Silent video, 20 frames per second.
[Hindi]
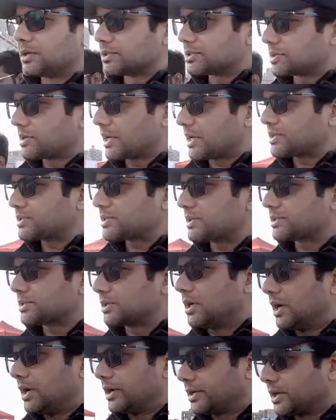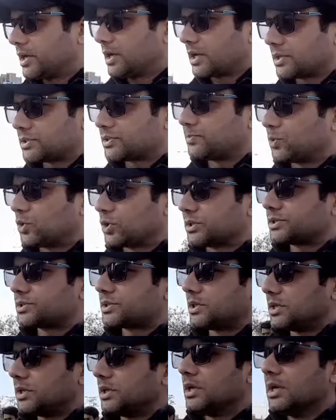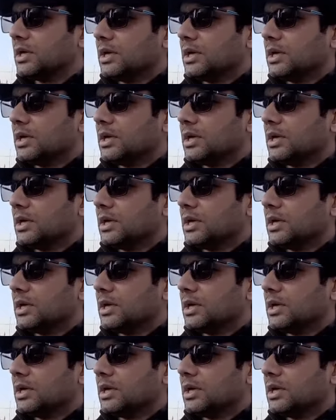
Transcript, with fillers: स्क्रैचलेस गाड़ियाँ आर एस मोटर्स की